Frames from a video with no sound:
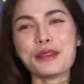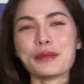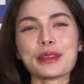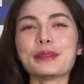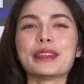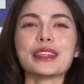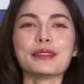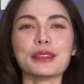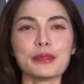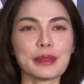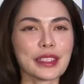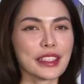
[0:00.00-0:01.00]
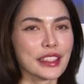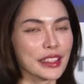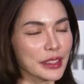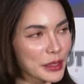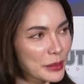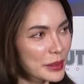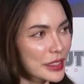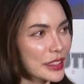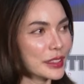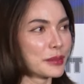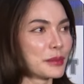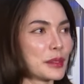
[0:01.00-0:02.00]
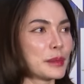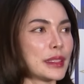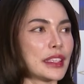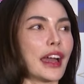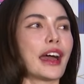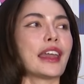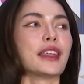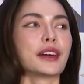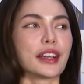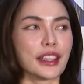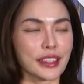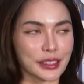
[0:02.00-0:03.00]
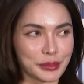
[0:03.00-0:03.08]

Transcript: ไม่มีไม่มีไม่มีไม่มีนานแล้วค่ะ